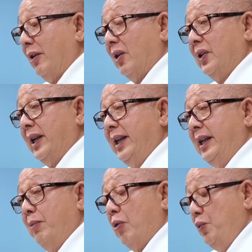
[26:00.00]
เหล่านี้
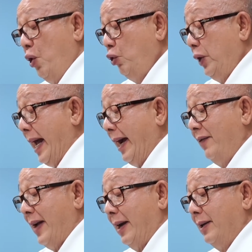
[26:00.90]
ที่ผมยกตัวอย่างให้
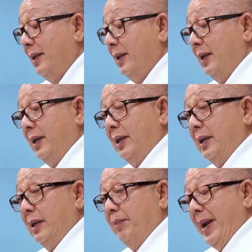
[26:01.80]
ฟัง
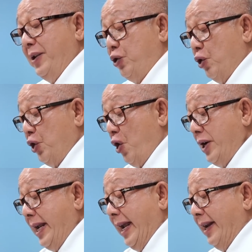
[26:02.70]
เป็นส่วนน้อย
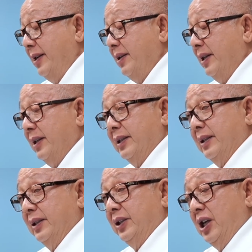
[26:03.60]
เห็น
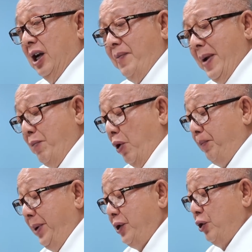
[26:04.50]
ถือเป็นบท
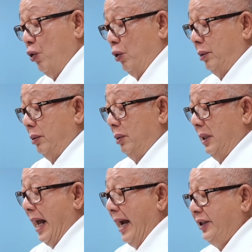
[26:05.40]
พิสูจน์
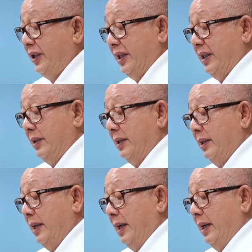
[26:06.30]
หลายสื่อ
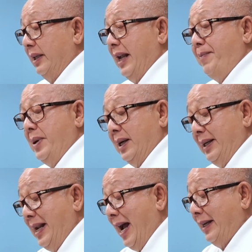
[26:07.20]
ได้เผย
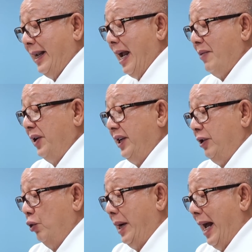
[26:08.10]
ท่าแท้ว่ายืน
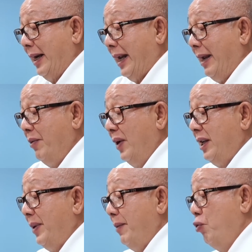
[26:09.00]
อยู่ข้างไหนไม่ว่า
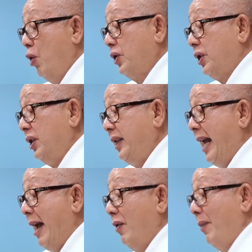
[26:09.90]
จะเป็นพวกสื่อที่
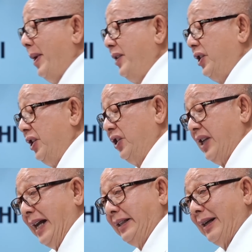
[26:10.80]
อ้างว่าเป็นสื่อ
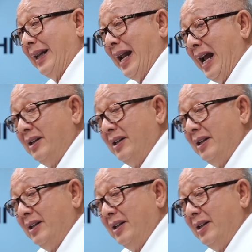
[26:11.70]
สาธารณะ